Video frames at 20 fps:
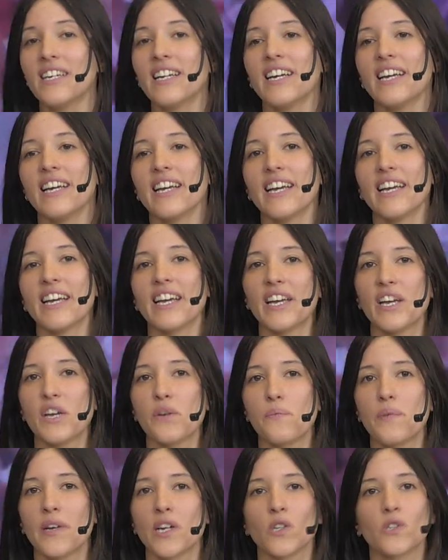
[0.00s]
Eh,
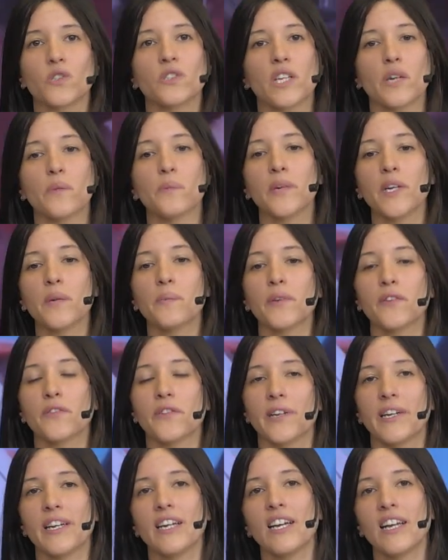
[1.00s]
pero siempre es
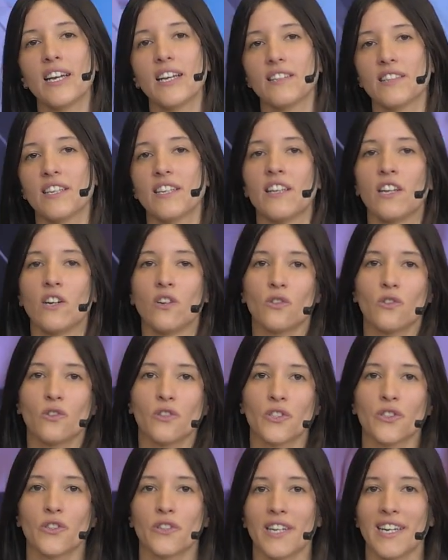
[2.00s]
preferible desde lo
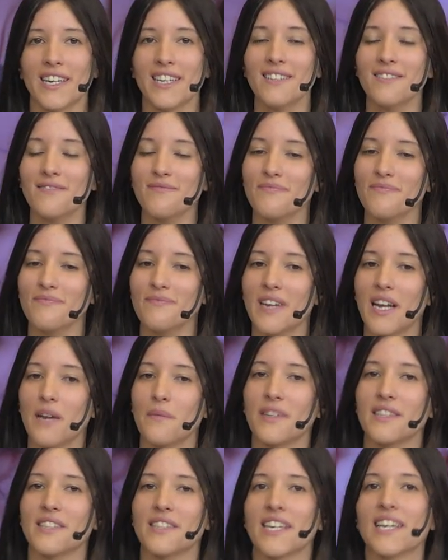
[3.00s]
nutricional la
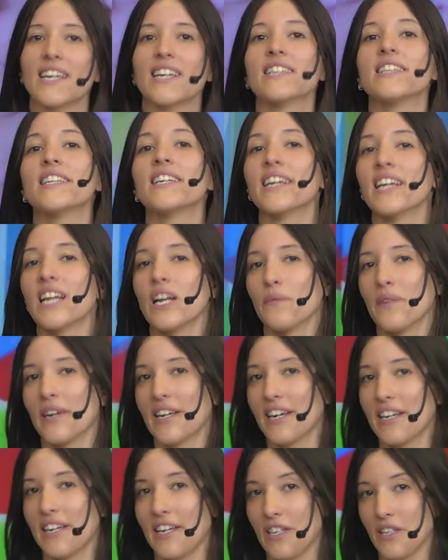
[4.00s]
manteca antes que la
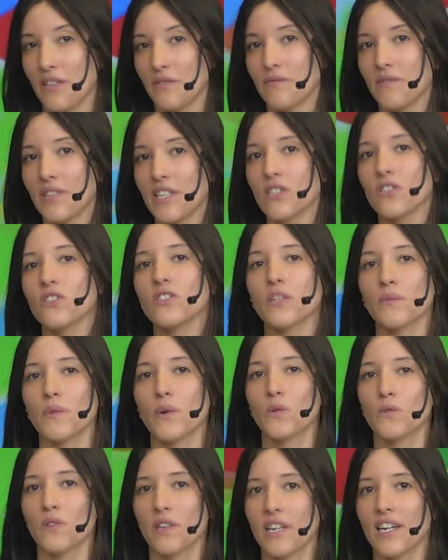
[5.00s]
margarina. Eso sí me mm.
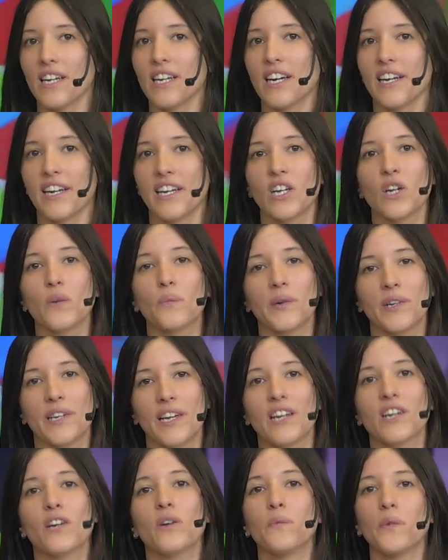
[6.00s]
gustaría aclararlo porque
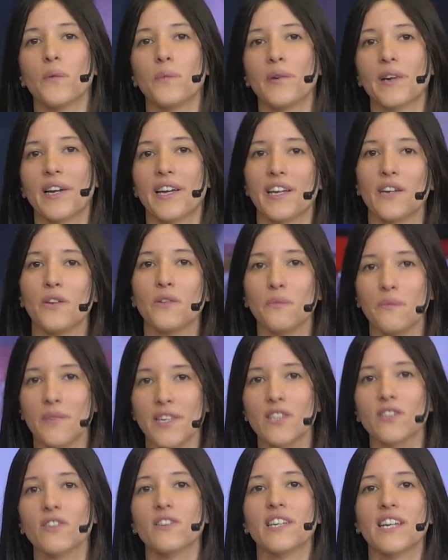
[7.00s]
hay como por ahí un
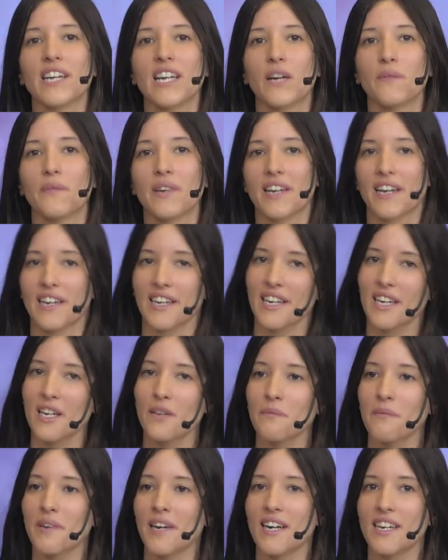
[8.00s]
mito de que la margarina es
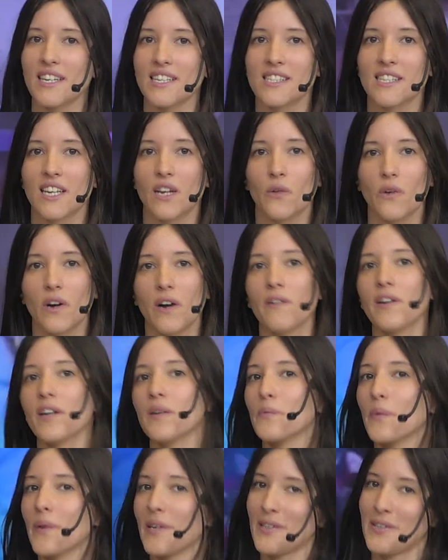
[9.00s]
más saludable,
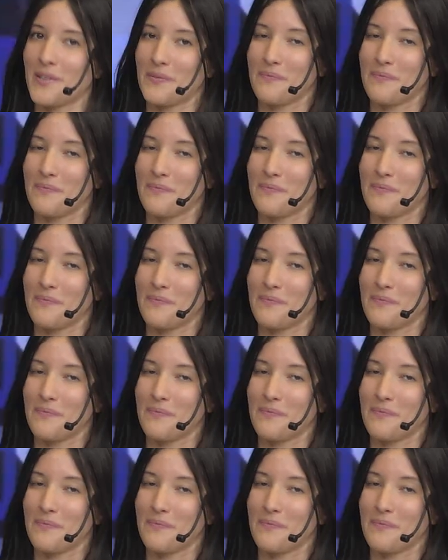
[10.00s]
pues no